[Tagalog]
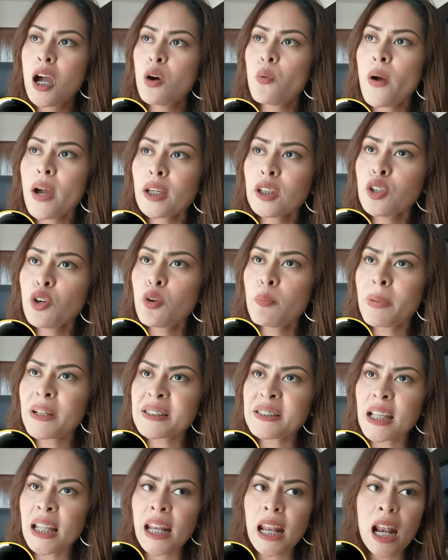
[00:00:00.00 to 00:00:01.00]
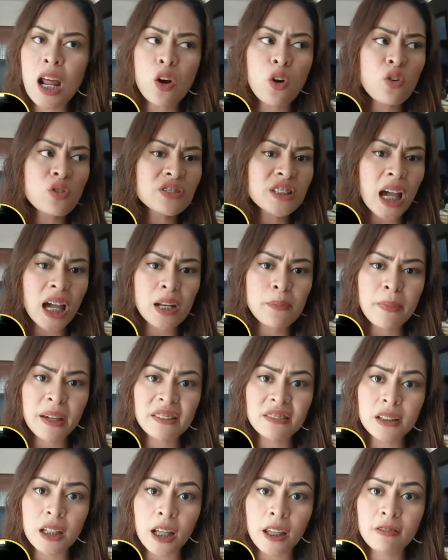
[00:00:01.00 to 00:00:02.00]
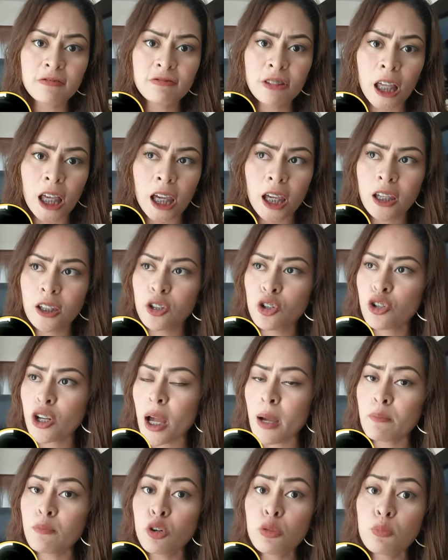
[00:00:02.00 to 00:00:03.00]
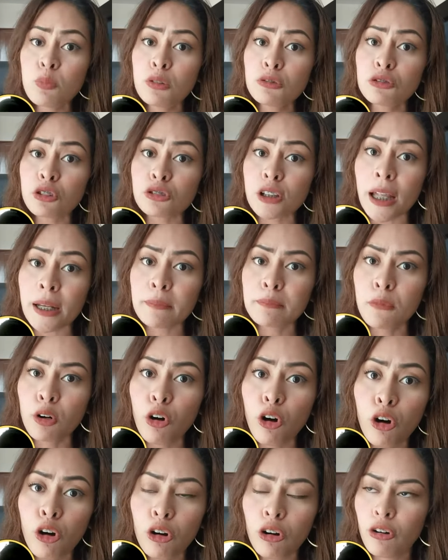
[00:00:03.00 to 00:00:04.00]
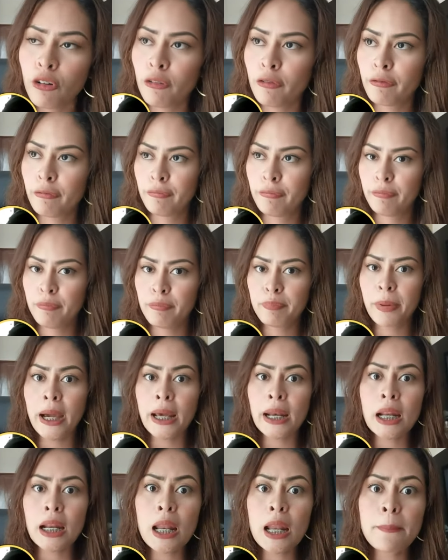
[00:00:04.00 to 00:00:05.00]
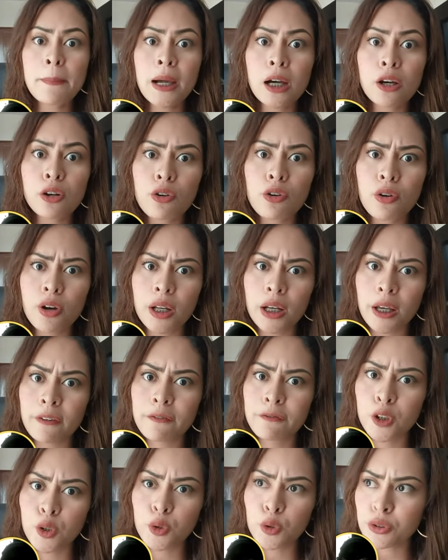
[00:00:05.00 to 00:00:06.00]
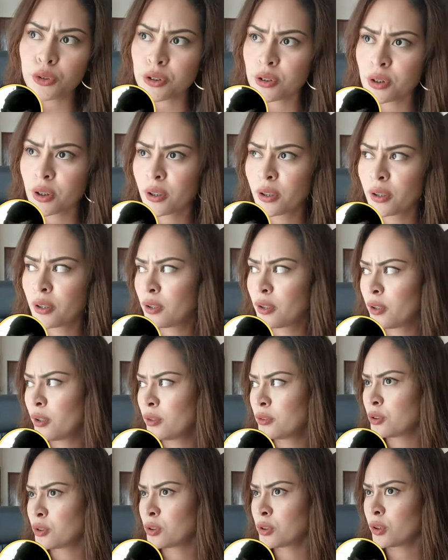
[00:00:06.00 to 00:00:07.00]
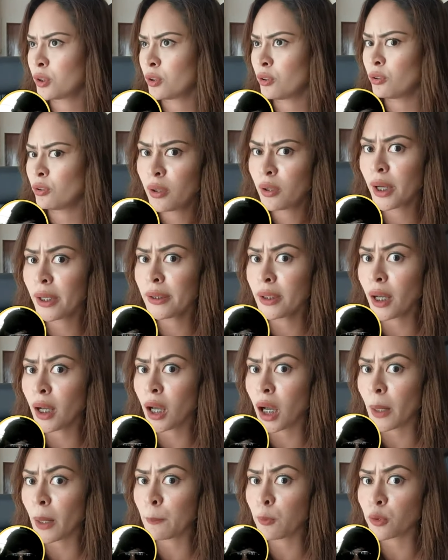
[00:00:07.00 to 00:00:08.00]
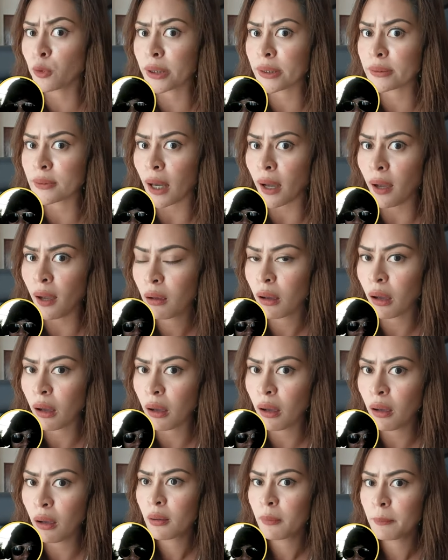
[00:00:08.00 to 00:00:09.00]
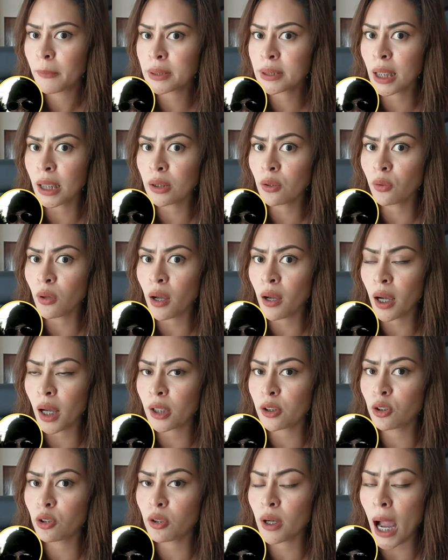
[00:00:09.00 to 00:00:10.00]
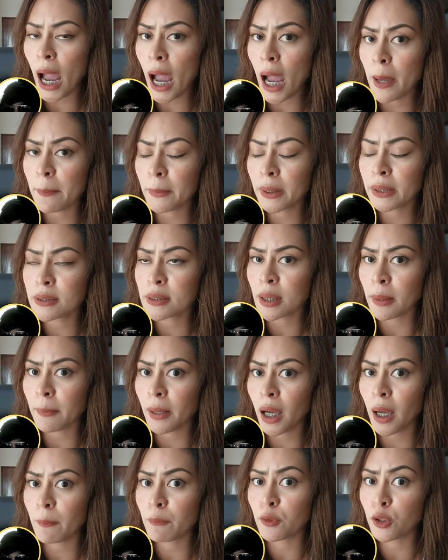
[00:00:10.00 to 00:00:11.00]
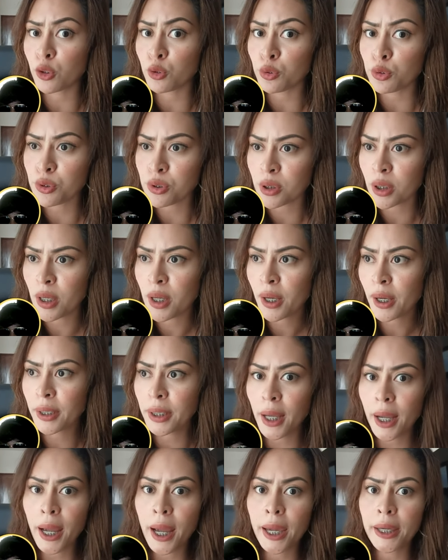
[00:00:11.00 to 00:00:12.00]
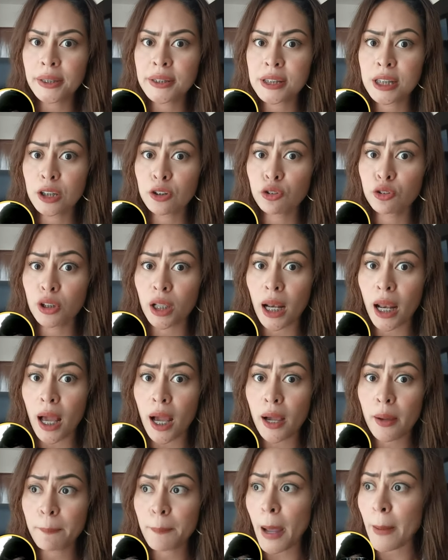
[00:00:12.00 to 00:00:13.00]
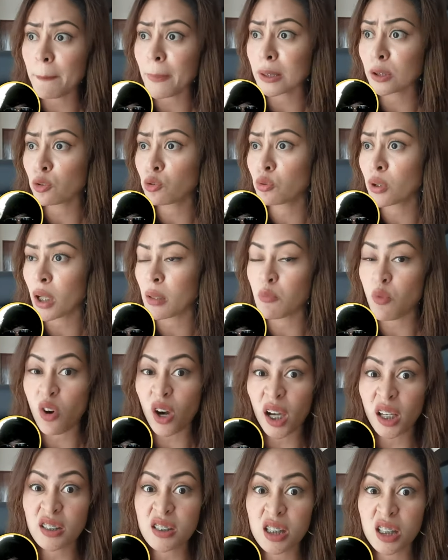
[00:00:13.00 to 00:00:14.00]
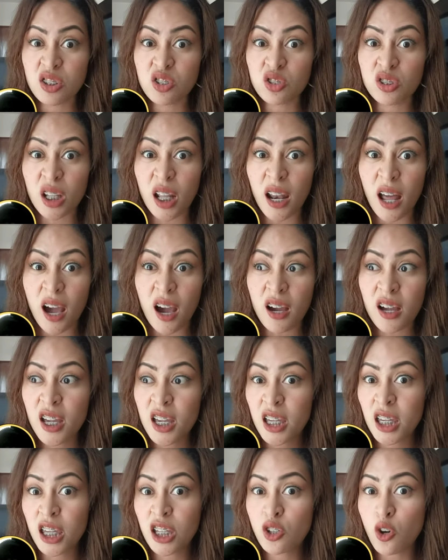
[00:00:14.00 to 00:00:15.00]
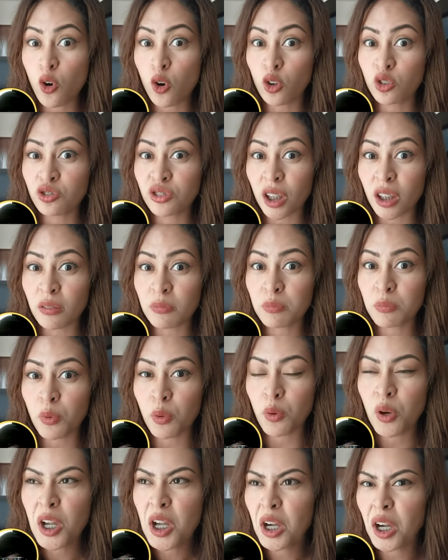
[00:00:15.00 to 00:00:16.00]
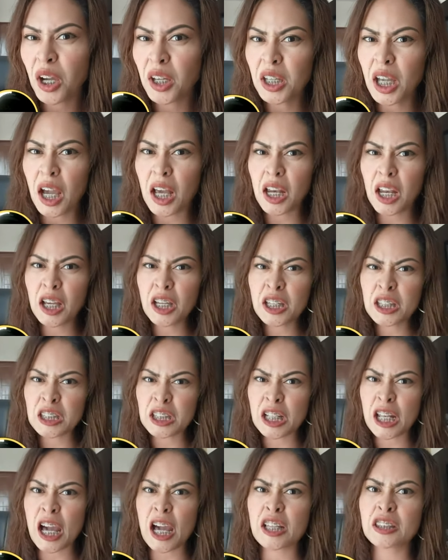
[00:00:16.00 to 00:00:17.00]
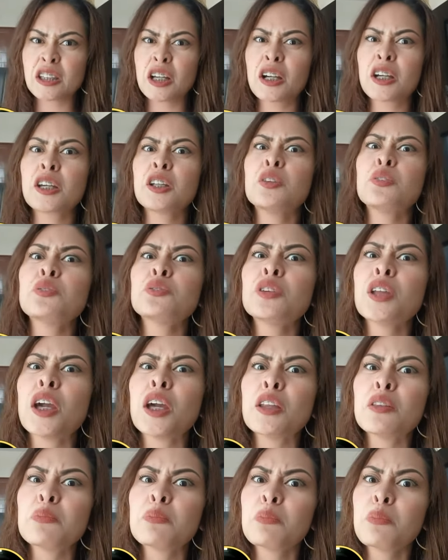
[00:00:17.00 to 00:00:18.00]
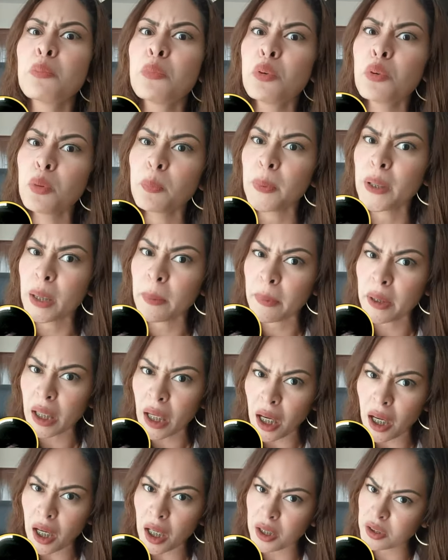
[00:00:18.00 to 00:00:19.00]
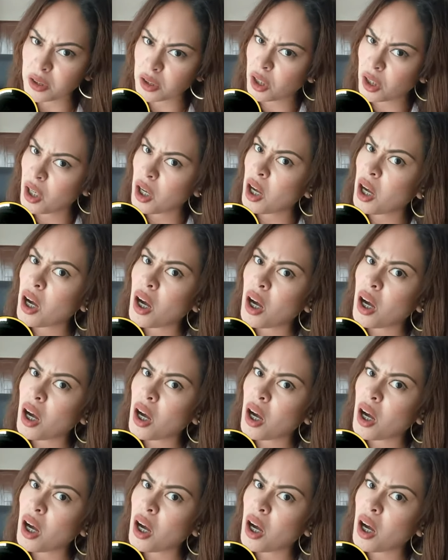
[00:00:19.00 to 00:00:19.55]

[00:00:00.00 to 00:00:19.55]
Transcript: Huwag yung basta na lang kung saan may trending, yun ang bubuntutan mo. Eh, ganun para talaga. Para lang ka ng views. Content is real. Diyos ko, ganyan ka kapurita, ha? Masyado kang ano, gahaman sa mga views kaya kahit sino na lang, papatulan mo. Kahit sino na lang, iko-content mo. Kaya lang, hindi lahat ng kinontent mo, pinabayaan ka.